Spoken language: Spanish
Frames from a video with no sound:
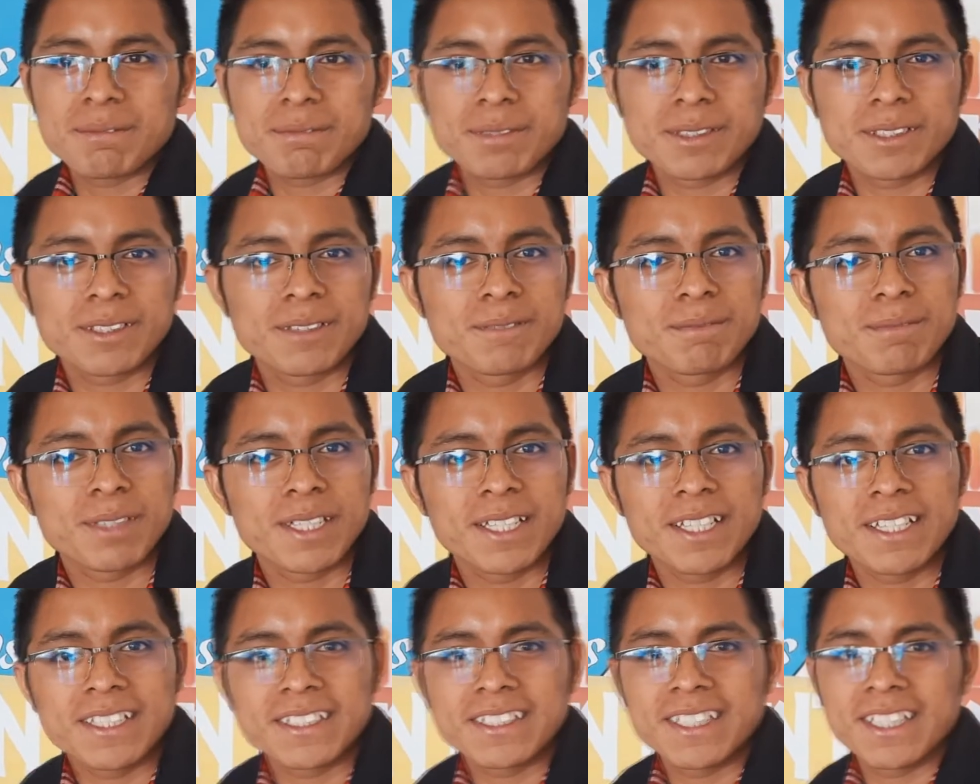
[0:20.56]
Pues un
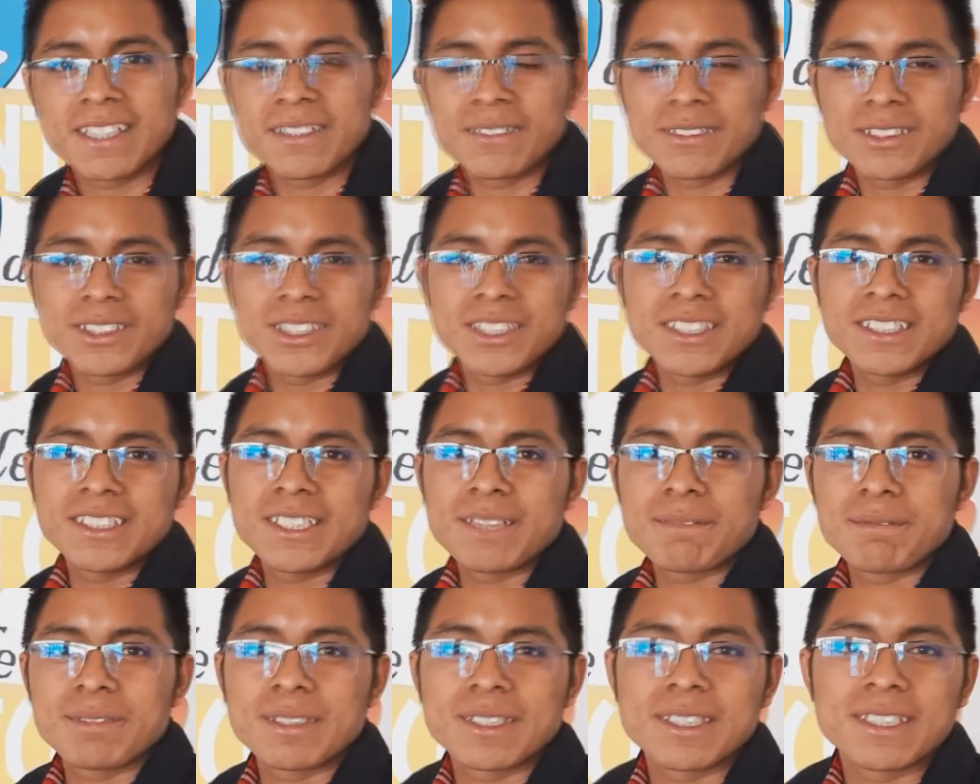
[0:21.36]
padre decía en un
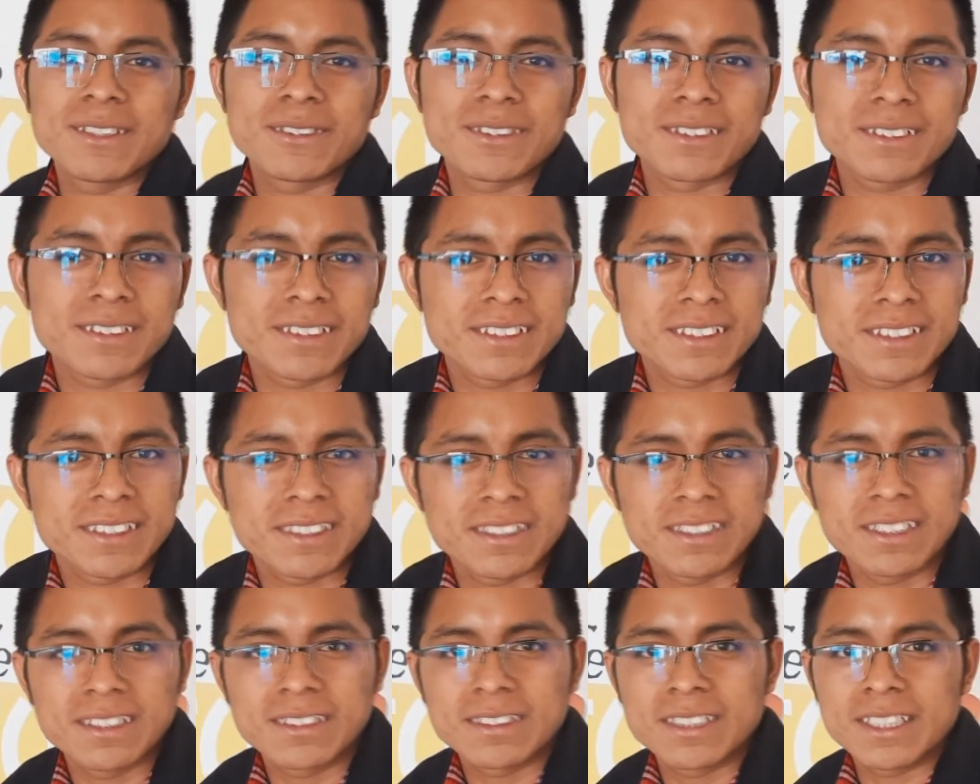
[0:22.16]
chiste, pues los,
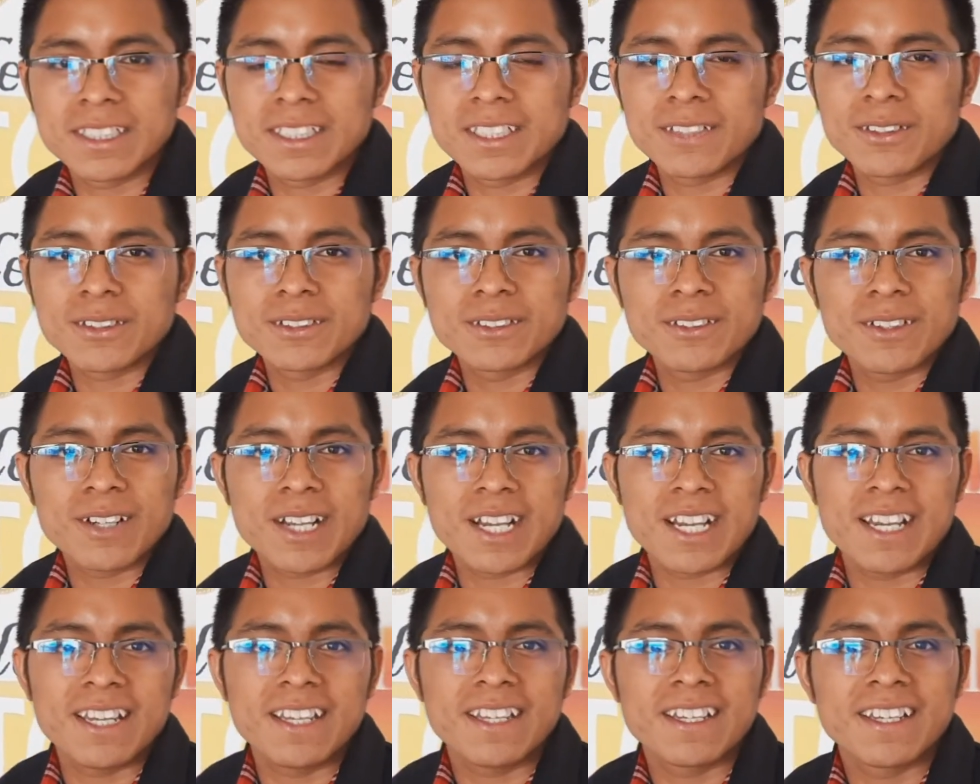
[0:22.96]
los sacerdotes no
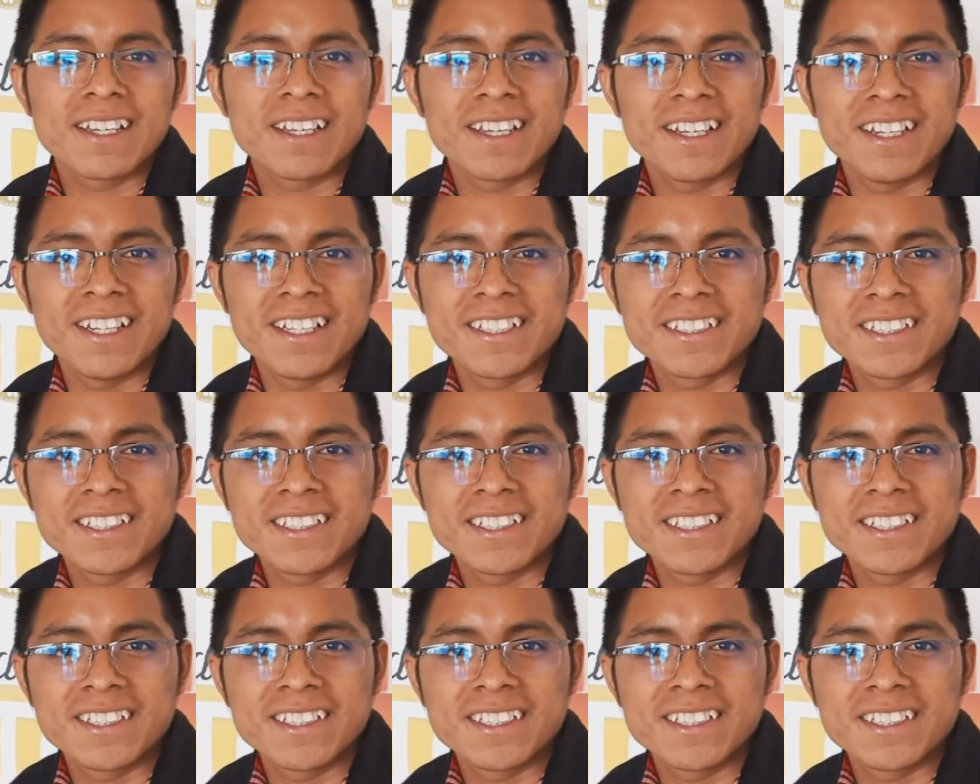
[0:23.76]
caen en el